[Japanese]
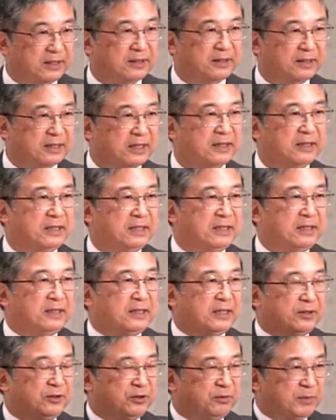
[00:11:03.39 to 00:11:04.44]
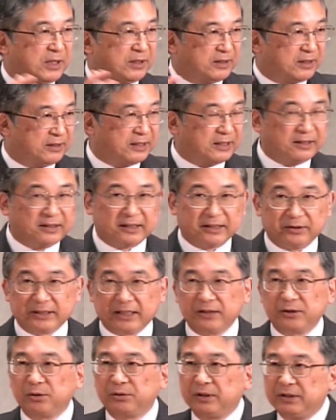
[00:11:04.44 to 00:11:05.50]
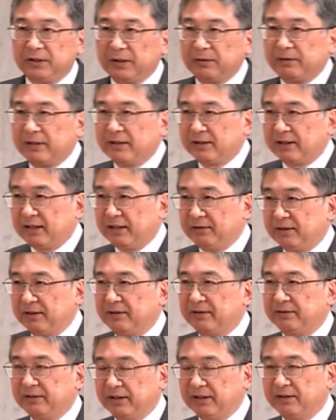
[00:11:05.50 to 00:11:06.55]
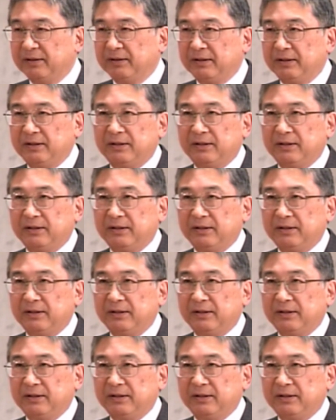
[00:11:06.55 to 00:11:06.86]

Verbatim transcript: だからあの皆さん誰かを誘ってきてくださいと、ね、